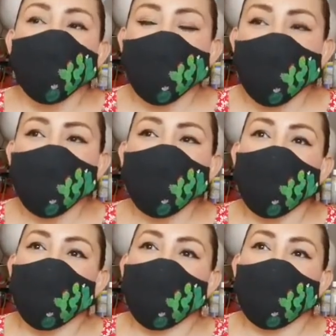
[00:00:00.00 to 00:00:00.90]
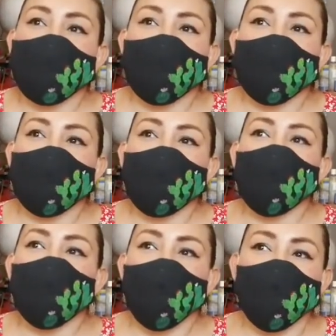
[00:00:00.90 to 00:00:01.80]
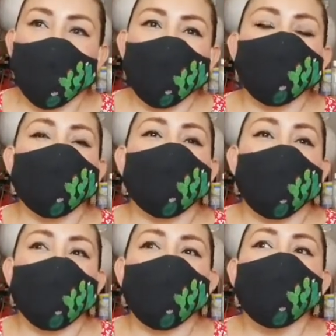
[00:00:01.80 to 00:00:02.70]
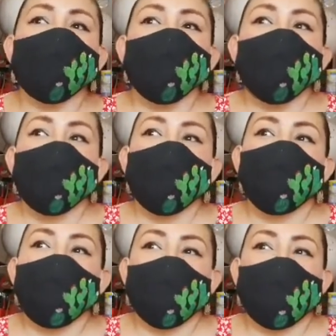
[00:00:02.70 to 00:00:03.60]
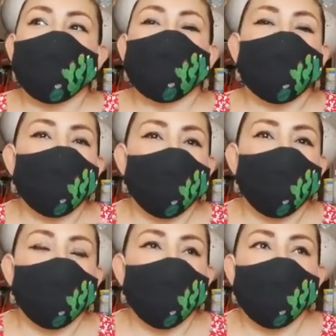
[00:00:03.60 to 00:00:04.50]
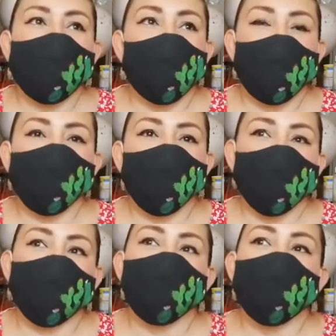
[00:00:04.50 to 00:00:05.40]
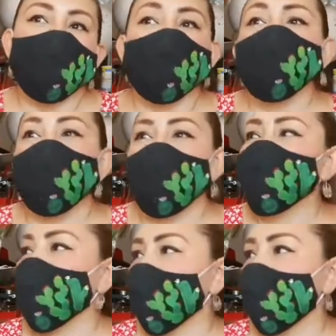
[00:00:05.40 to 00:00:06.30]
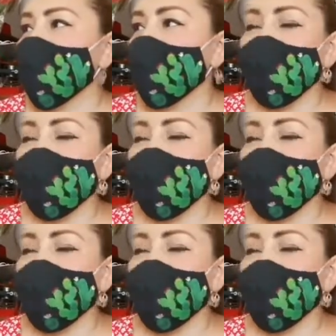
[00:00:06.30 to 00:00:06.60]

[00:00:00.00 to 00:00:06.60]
Y eh, lo demás será para adquirir eh, lo que son pues de, de,